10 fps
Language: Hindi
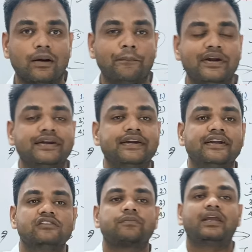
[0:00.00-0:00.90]
कंप्लीट
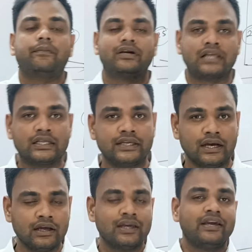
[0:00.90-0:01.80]
डिटेल्स मैंने बता
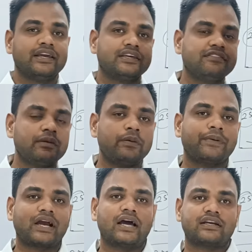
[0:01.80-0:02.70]
दिया किसी भी
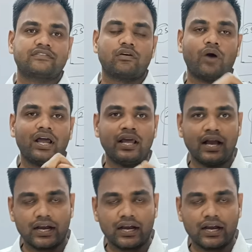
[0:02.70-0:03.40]
प्रकार का सवाल है